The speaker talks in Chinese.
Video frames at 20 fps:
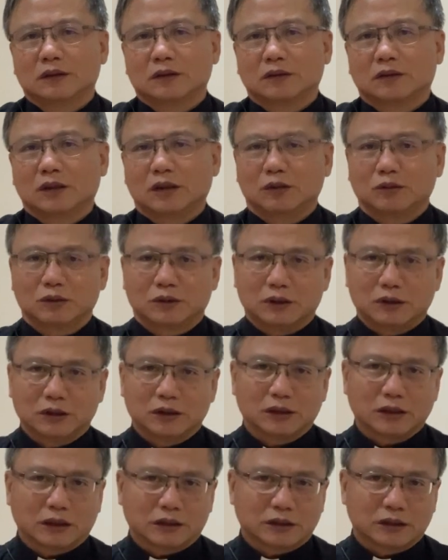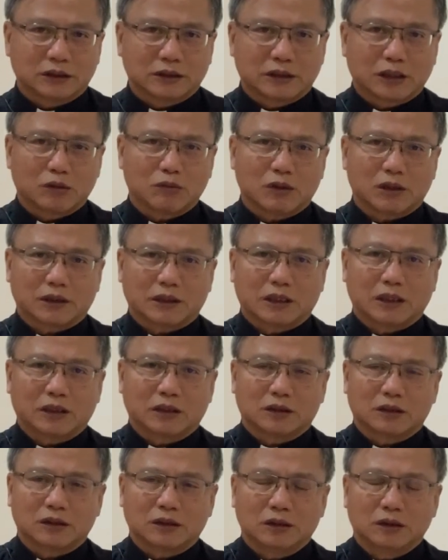所以有时若是生活
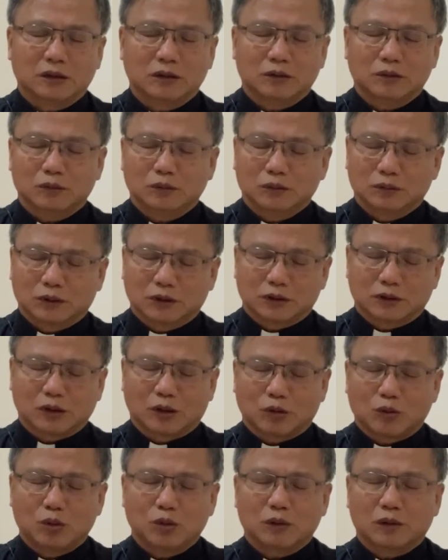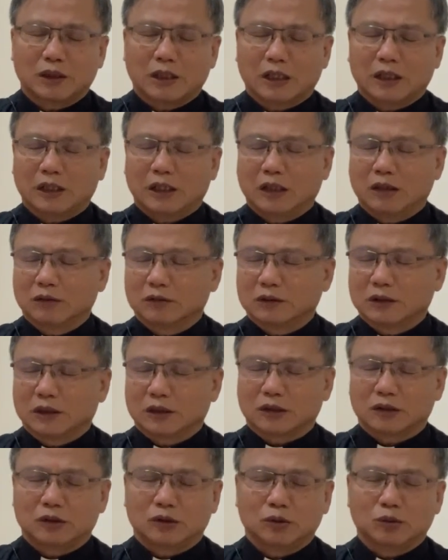中有一撮困难了，即
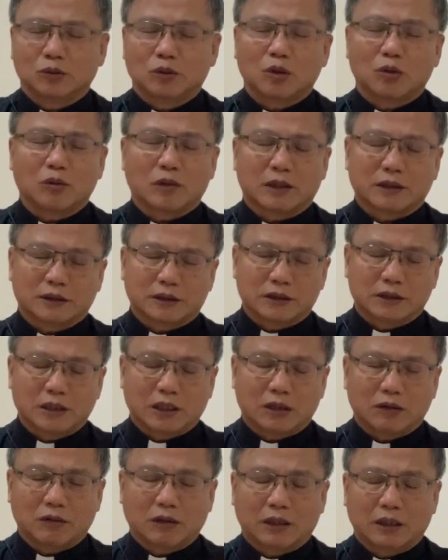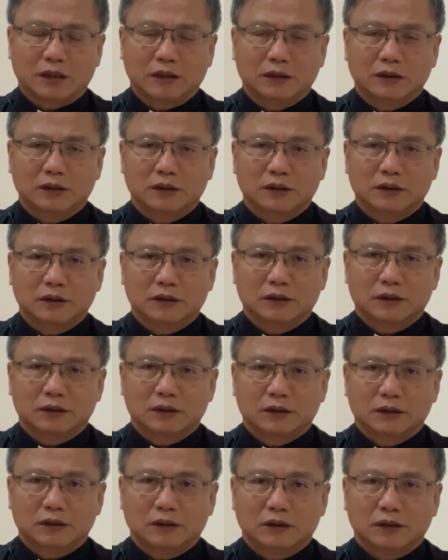受苦个时候啊，
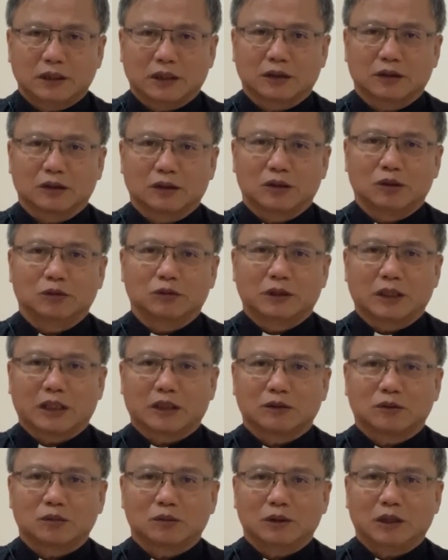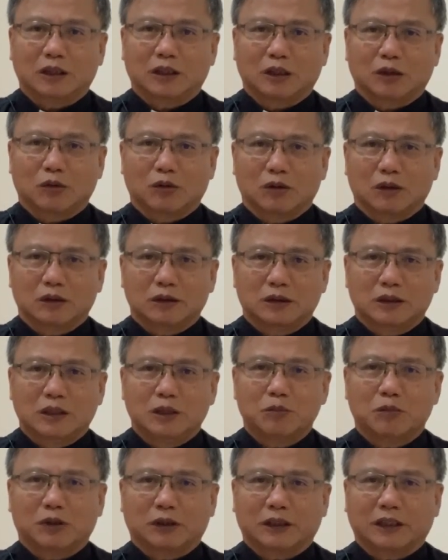咱求天主了，咱
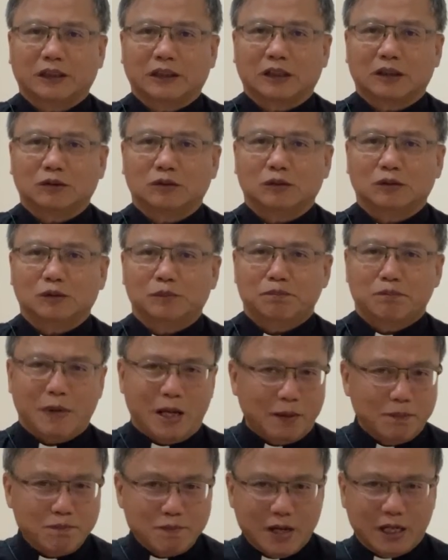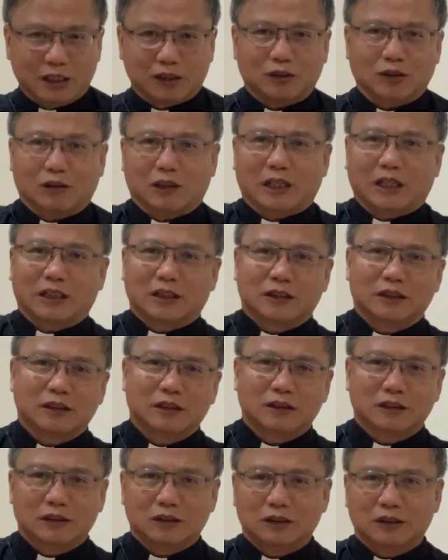希望在天主免慢慢着来
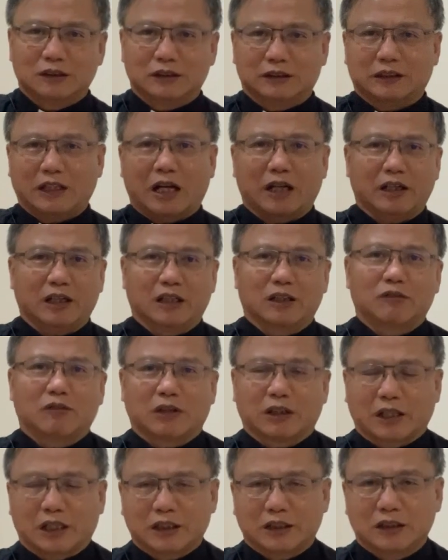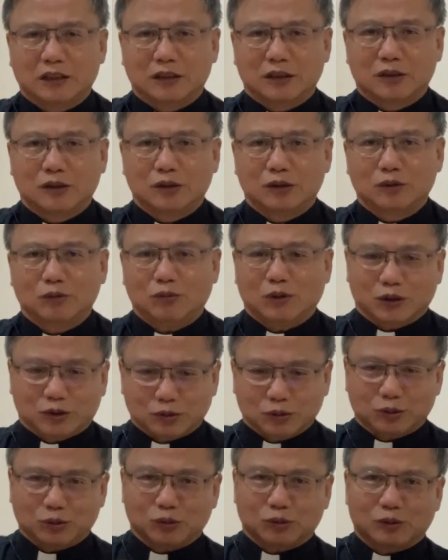答应我个祈求，我
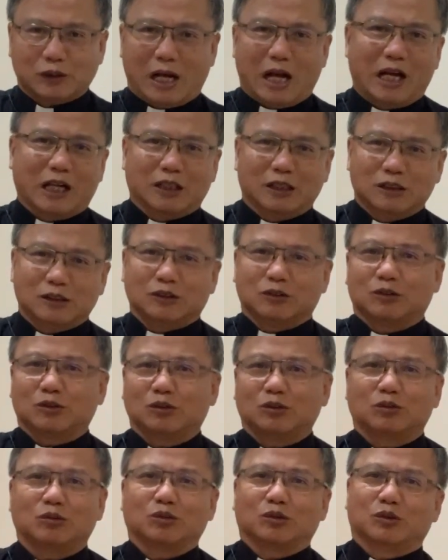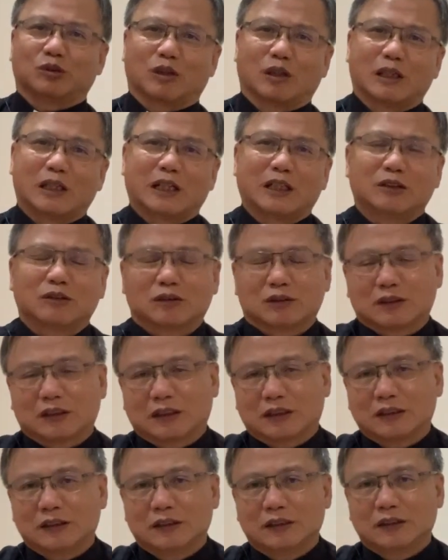即阵爱你，即阵就着来着
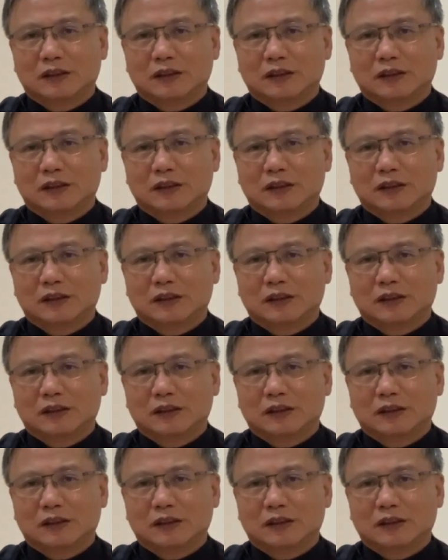生。